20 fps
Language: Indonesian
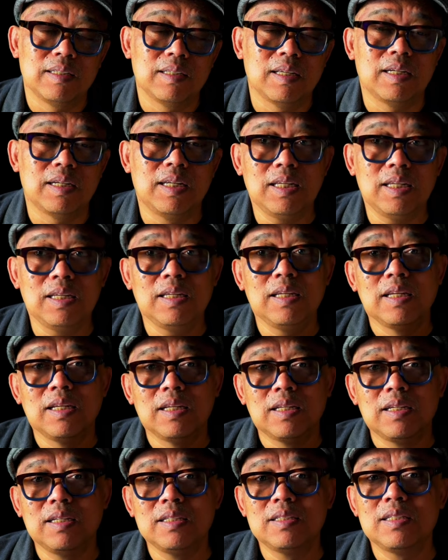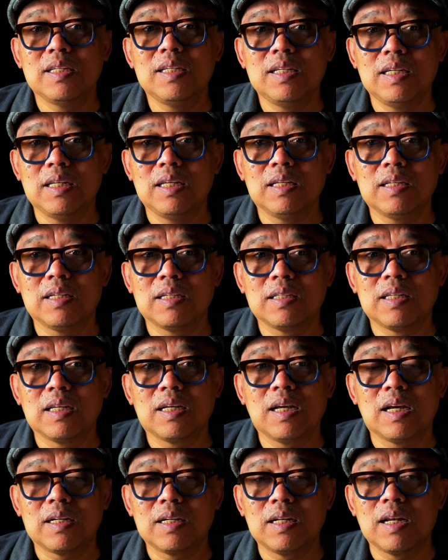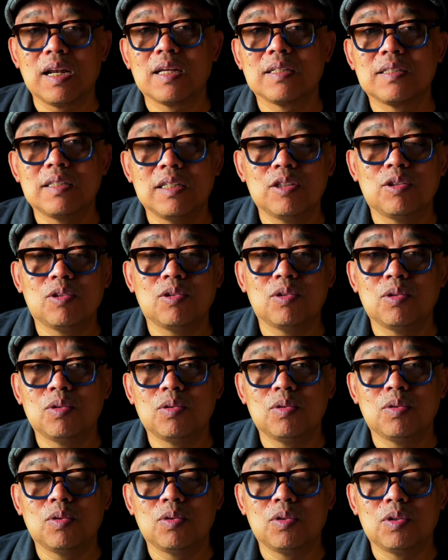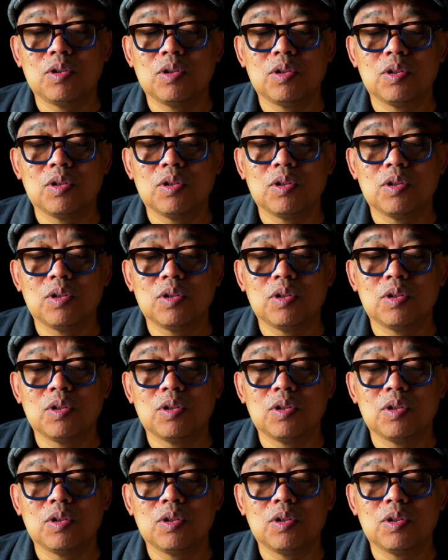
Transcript: Jadi di sini ketika relasi itu